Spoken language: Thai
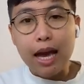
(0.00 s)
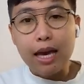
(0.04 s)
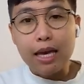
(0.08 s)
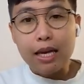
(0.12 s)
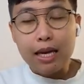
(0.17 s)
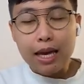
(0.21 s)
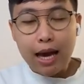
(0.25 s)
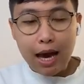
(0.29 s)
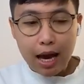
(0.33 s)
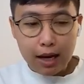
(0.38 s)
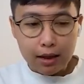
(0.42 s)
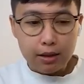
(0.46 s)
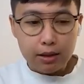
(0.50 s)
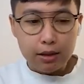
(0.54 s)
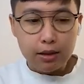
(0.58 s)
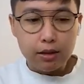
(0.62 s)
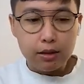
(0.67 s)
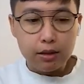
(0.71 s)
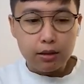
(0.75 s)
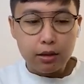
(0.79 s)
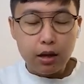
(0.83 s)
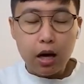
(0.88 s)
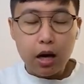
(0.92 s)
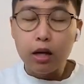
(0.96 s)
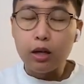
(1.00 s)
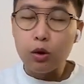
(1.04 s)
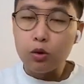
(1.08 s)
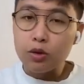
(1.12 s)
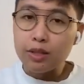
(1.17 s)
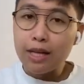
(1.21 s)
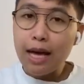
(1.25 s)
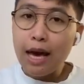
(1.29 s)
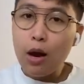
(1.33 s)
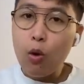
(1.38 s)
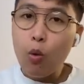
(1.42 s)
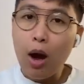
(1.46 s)
ใจอย่างหนึง่ง
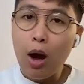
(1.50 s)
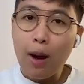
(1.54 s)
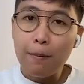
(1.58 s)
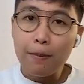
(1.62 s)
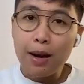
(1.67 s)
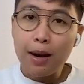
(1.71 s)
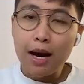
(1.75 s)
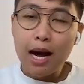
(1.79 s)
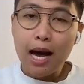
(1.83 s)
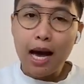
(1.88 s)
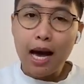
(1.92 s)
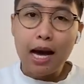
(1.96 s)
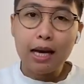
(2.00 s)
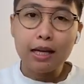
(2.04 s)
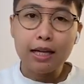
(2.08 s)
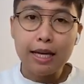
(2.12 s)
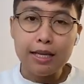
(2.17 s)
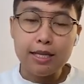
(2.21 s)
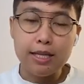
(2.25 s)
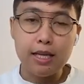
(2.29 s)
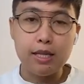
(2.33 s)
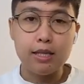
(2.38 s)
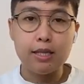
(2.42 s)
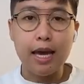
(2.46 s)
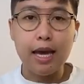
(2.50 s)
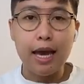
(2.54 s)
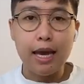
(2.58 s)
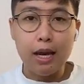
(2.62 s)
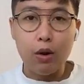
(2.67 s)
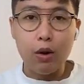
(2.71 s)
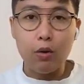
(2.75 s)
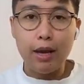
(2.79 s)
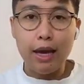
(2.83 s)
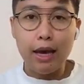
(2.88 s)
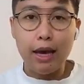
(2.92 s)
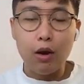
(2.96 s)
เราสร้างความมั่งคั่งในจิตใจ
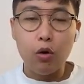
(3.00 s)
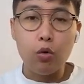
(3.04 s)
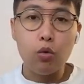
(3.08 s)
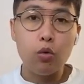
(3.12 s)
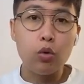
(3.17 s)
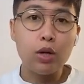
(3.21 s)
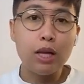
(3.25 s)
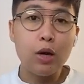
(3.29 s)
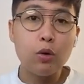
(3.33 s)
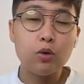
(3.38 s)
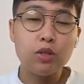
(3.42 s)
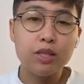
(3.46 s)
เราแล้ว